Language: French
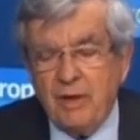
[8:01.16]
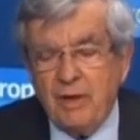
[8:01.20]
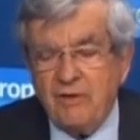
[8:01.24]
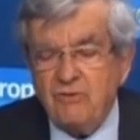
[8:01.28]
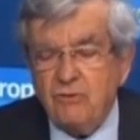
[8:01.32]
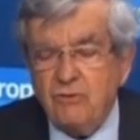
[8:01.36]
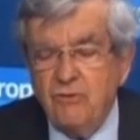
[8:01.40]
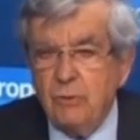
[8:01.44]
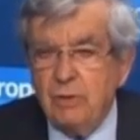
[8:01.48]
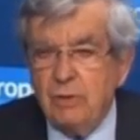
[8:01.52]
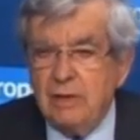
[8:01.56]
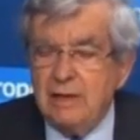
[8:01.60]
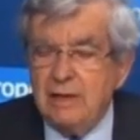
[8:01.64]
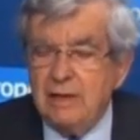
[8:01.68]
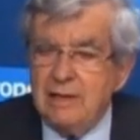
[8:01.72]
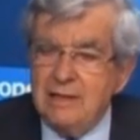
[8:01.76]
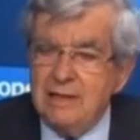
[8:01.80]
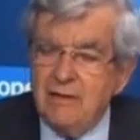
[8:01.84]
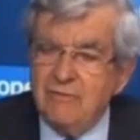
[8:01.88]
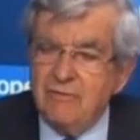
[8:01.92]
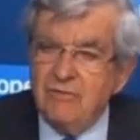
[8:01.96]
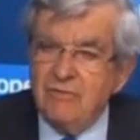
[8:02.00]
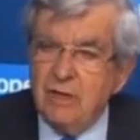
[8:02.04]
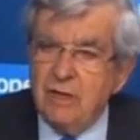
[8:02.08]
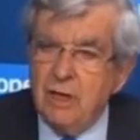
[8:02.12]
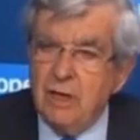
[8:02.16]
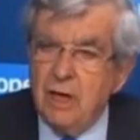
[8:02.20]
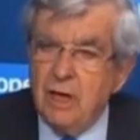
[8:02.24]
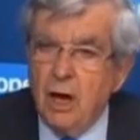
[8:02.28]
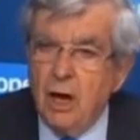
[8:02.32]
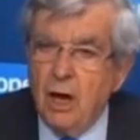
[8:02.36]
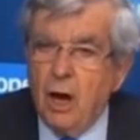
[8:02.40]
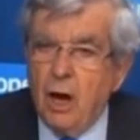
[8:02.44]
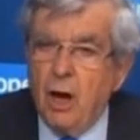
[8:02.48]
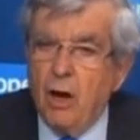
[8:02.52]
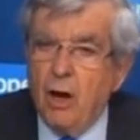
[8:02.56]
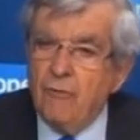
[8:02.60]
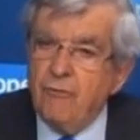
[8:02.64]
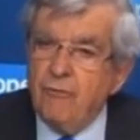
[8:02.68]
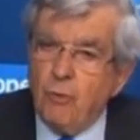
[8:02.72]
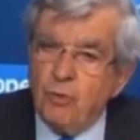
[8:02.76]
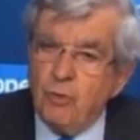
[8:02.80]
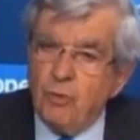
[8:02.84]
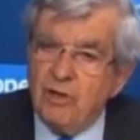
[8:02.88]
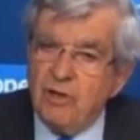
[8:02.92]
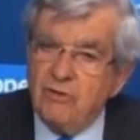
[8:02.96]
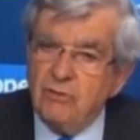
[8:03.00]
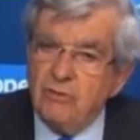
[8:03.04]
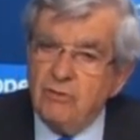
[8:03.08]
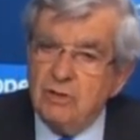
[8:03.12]
que parce qu'il y avait
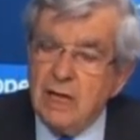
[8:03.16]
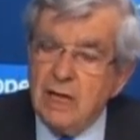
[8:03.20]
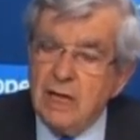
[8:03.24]
un Front